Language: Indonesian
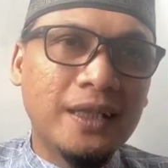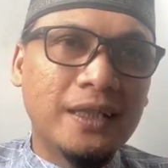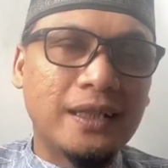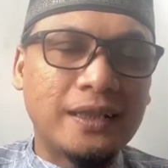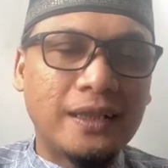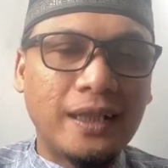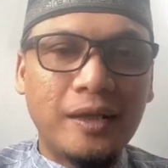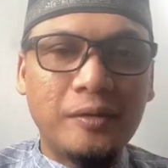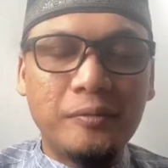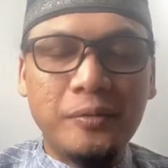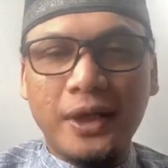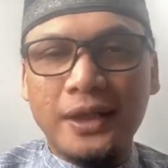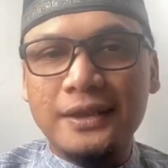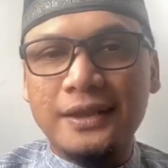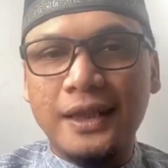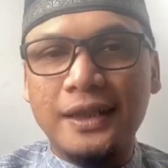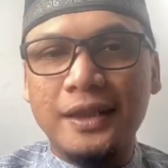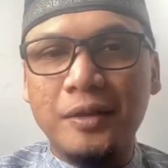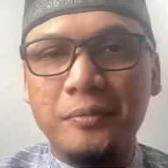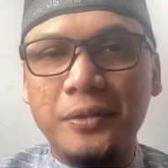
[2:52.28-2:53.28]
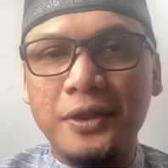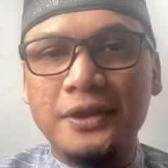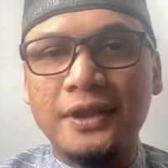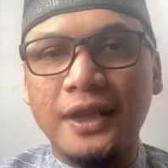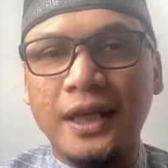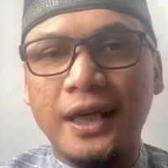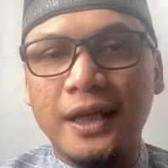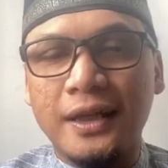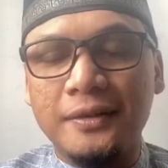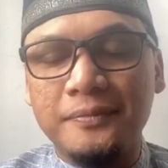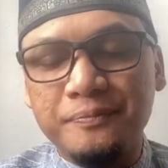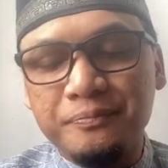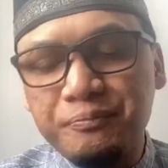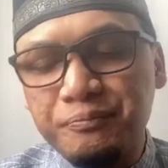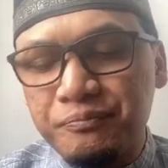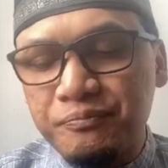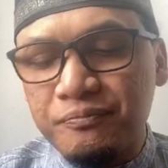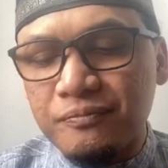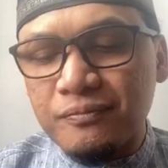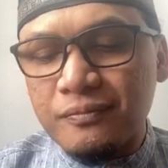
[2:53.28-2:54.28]
kita yang biasanya bisa
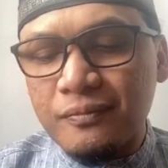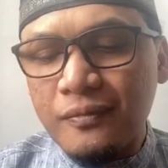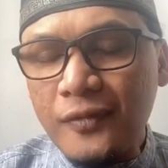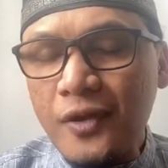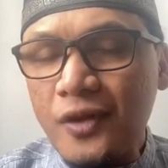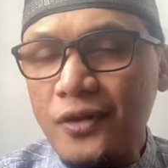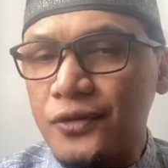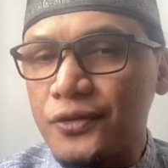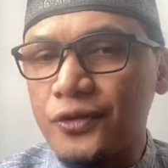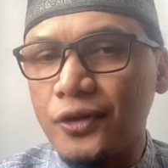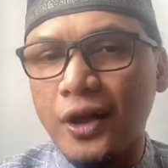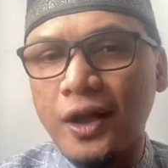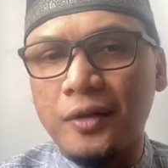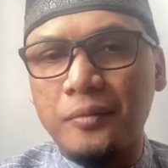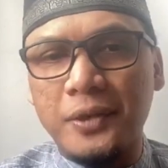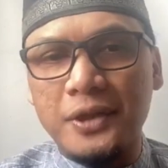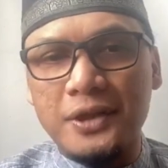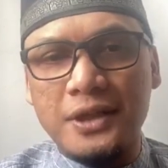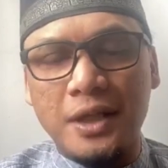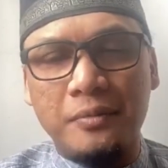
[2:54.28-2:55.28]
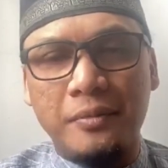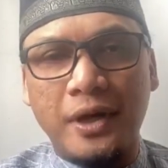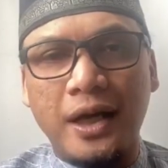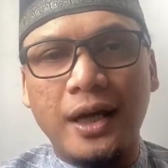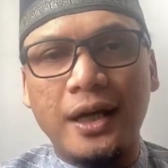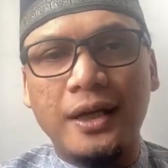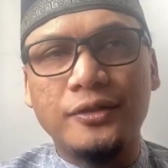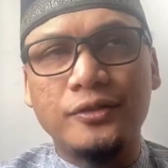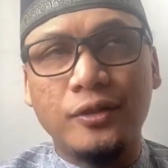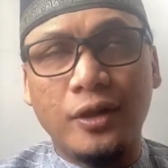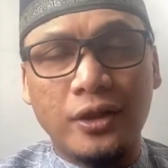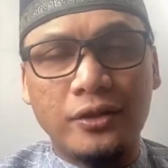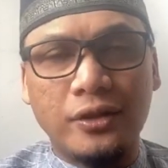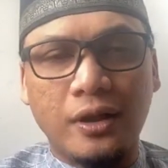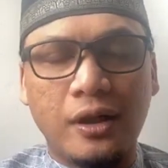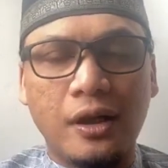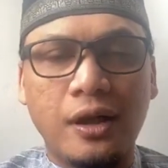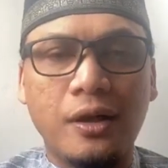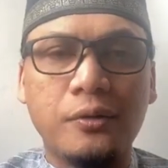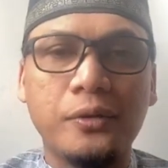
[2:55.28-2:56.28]
sholat berjamaah, sholat
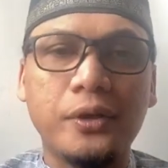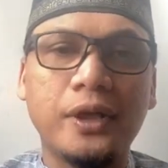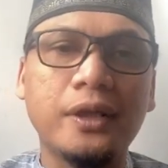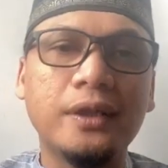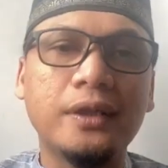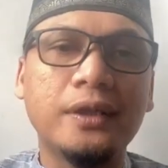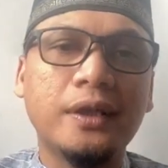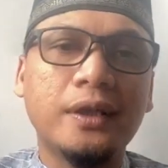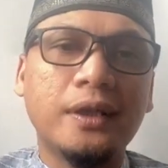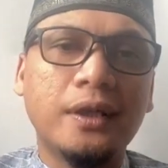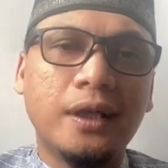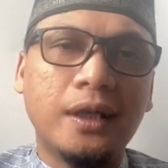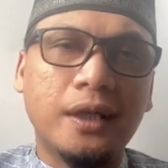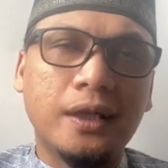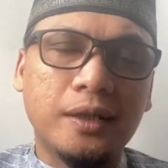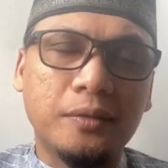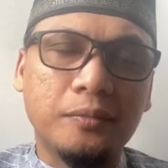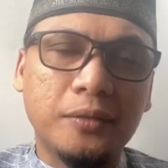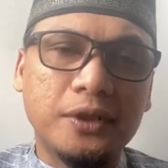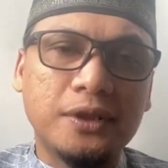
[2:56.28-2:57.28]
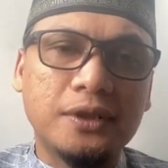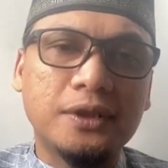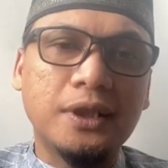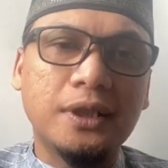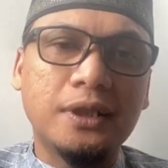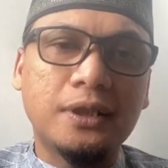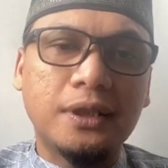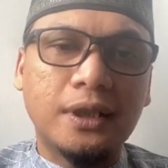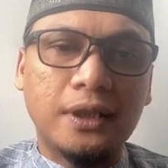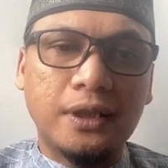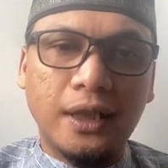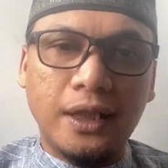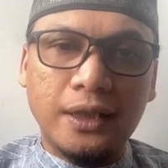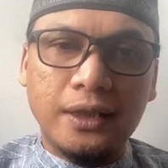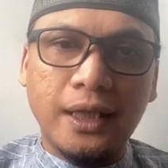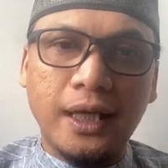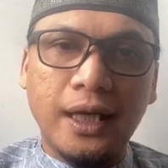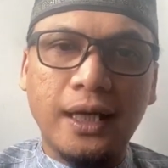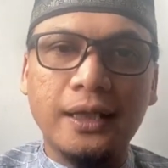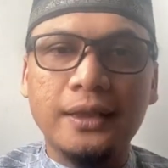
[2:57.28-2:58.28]
tarawih eh, di masjid
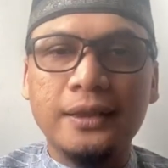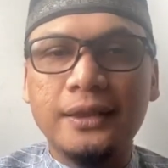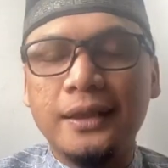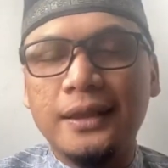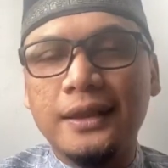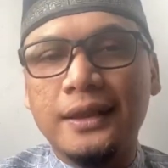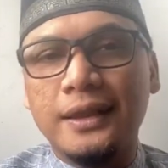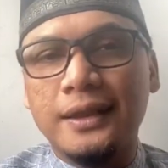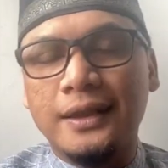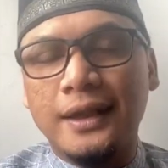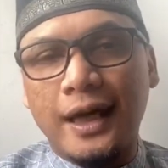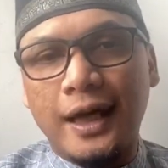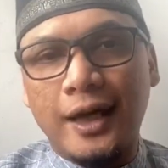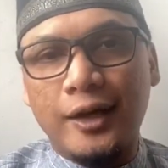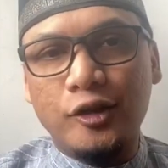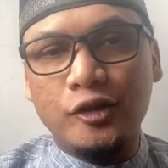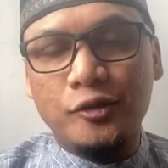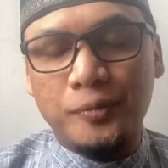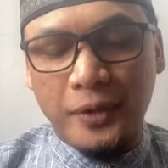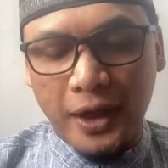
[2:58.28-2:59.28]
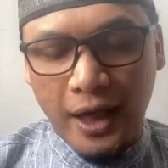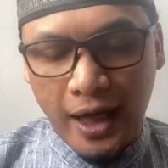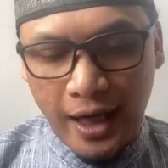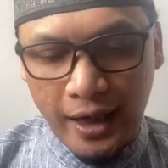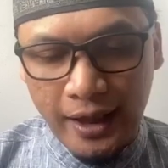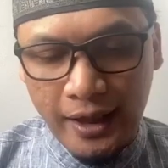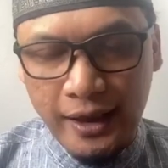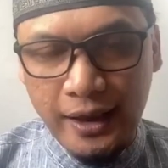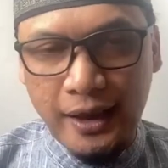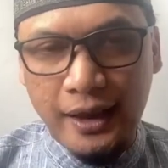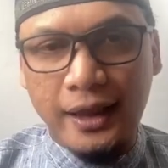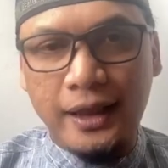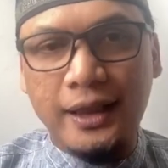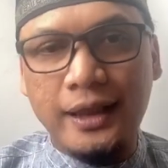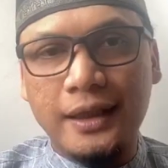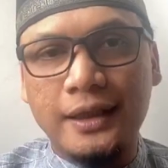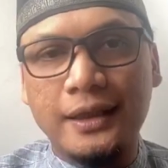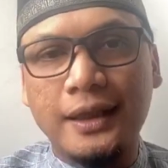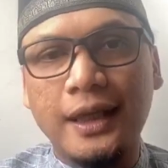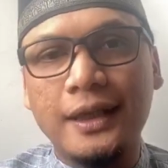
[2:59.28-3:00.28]
ternyata kita harus menahan diri
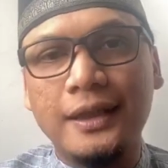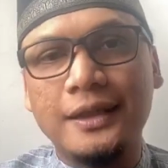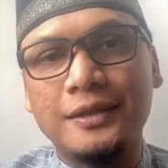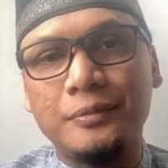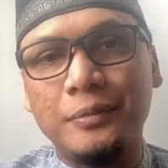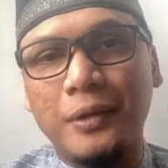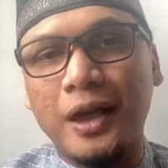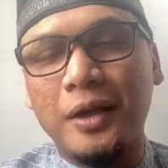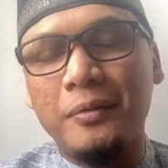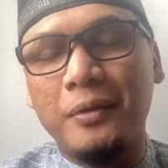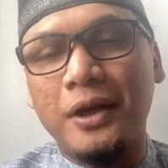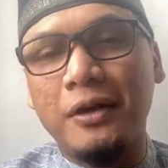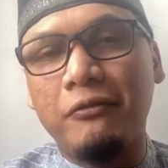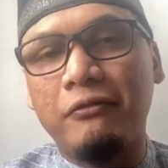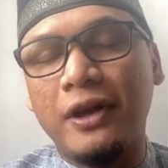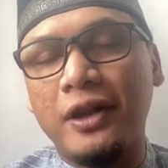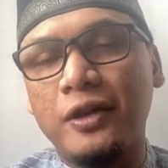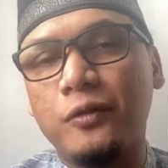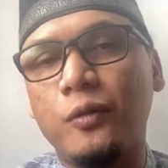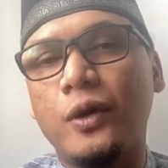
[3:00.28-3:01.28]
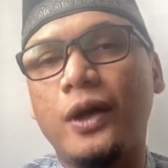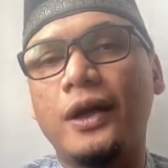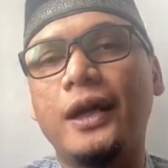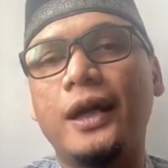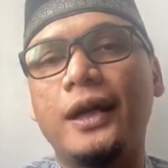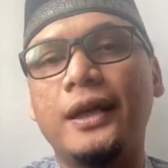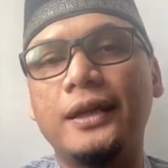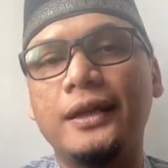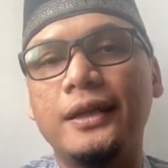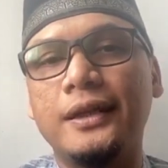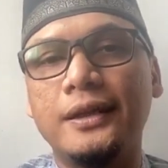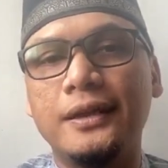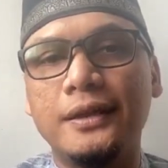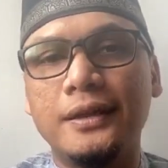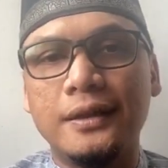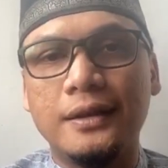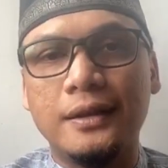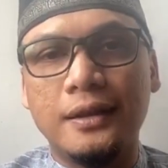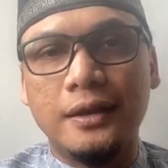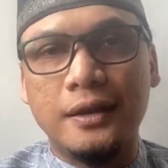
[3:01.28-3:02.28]
kita sebagaimana fatwa
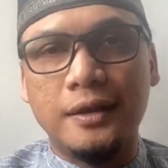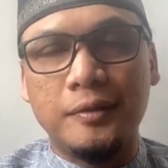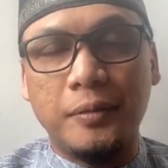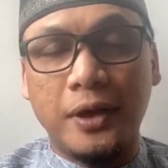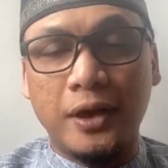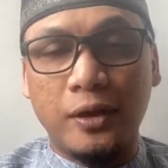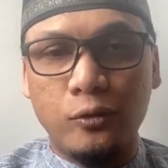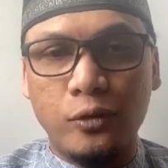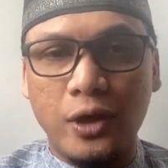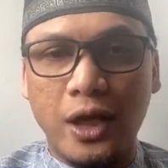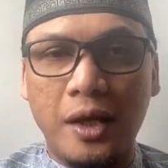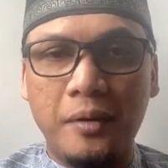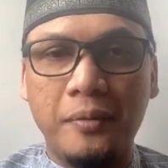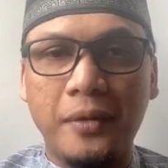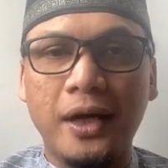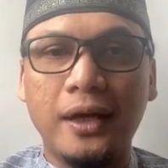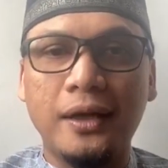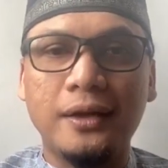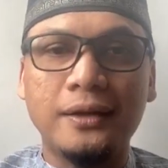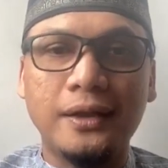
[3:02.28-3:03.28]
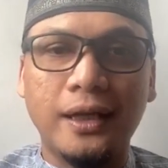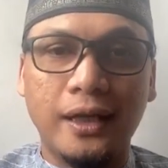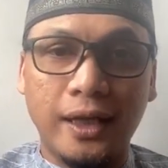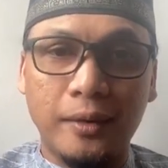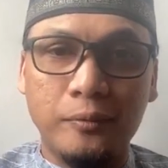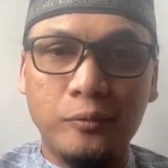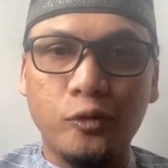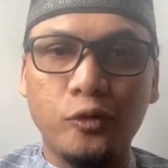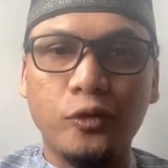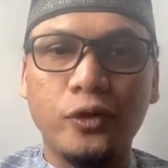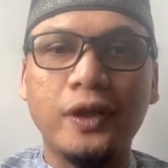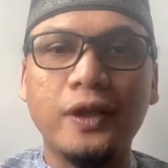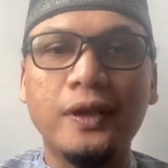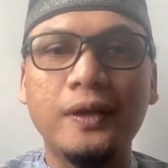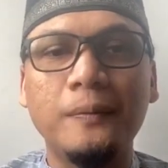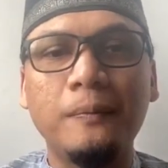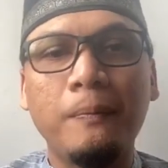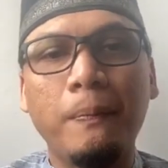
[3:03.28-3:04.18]
dari eh, para ulama dari MUI